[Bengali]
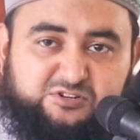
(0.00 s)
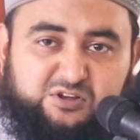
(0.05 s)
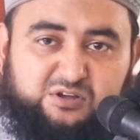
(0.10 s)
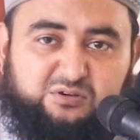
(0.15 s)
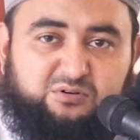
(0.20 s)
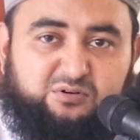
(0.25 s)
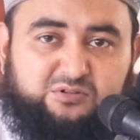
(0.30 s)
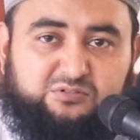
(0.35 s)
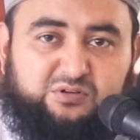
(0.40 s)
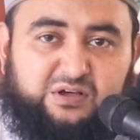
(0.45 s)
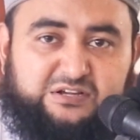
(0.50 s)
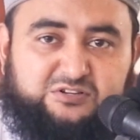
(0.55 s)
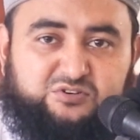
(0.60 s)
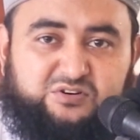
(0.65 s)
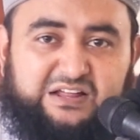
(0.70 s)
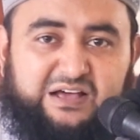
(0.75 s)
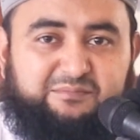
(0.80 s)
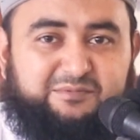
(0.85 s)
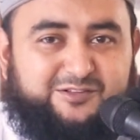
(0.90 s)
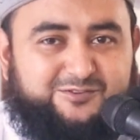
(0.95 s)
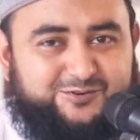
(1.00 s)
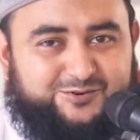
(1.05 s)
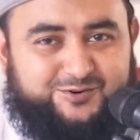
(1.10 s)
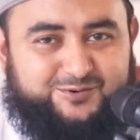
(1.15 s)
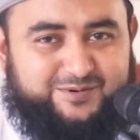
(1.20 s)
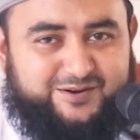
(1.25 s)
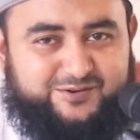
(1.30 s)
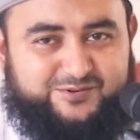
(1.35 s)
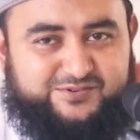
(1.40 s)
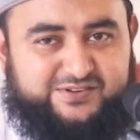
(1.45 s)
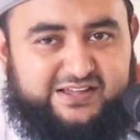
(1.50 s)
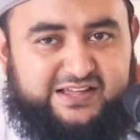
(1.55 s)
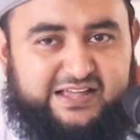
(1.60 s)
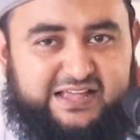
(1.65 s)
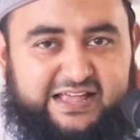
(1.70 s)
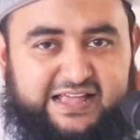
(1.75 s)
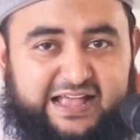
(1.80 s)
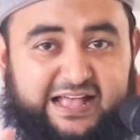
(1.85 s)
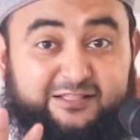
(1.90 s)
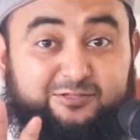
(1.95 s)
বিষয়গুলো তো আসলে আমরা ছোট মানুষ
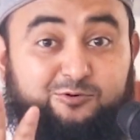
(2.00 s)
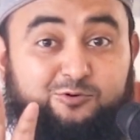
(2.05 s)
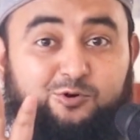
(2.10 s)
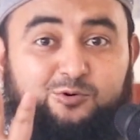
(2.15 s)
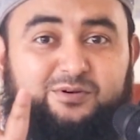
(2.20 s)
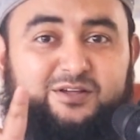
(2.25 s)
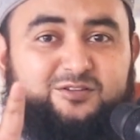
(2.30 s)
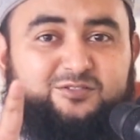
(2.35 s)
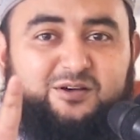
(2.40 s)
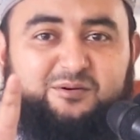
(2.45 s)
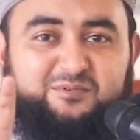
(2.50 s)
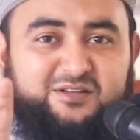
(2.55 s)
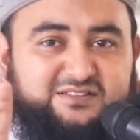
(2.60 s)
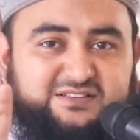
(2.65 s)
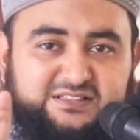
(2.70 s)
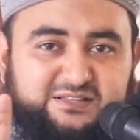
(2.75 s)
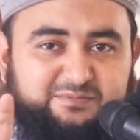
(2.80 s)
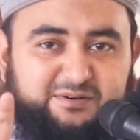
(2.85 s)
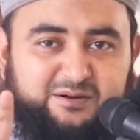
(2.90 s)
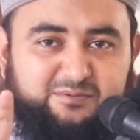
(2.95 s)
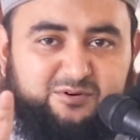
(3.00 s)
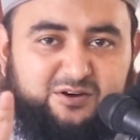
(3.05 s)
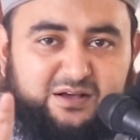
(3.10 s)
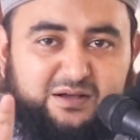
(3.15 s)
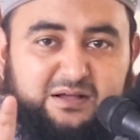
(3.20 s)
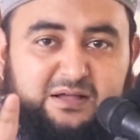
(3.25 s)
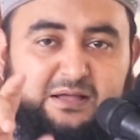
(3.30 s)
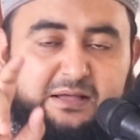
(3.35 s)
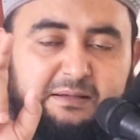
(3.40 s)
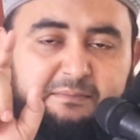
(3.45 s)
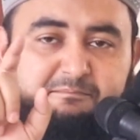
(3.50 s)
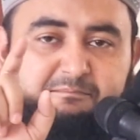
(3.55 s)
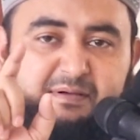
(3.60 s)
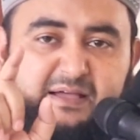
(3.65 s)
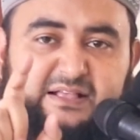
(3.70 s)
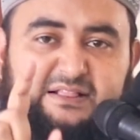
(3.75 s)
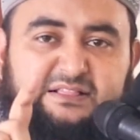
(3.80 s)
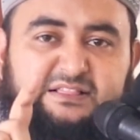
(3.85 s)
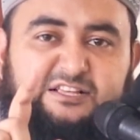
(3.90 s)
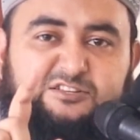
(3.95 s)
এত গভীরে তো আমরা যেতে পারবো না
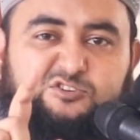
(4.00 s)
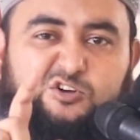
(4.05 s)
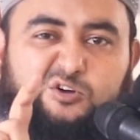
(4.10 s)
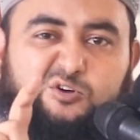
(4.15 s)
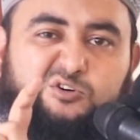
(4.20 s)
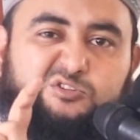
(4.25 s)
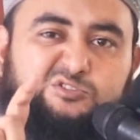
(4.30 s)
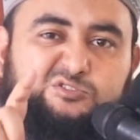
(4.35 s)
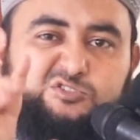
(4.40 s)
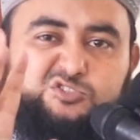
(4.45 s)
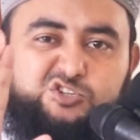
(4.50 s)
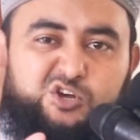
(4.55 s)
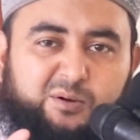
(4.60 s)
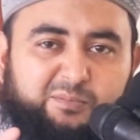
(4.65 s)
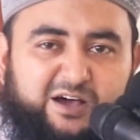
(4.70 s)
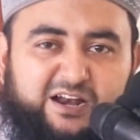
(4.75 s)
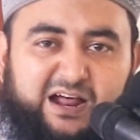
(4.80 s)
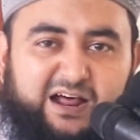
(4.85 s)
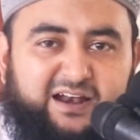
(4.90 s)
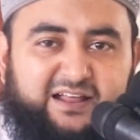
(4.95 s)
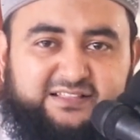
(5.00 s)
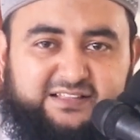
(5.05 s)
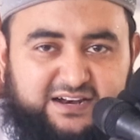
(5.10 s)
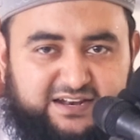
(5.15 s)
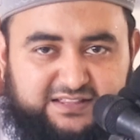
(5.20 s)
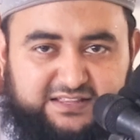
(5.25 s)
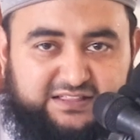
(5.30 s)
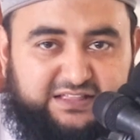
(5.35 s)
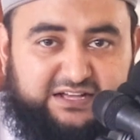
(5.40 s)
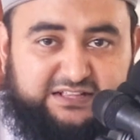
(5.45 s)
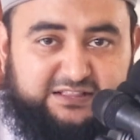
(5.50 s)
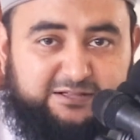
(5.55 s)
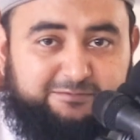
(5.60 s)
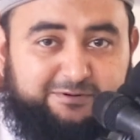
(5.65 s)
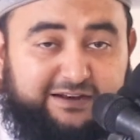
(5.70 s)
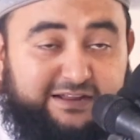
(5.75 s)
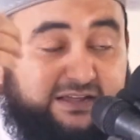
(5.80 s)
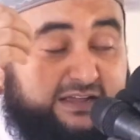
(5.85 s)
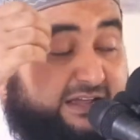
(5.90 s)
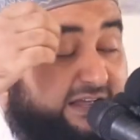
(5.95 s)
ব্যক্তি জগৎ সবার আলাদা আলাদা থাকতে
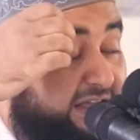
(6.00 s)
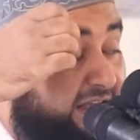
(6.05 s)
পারে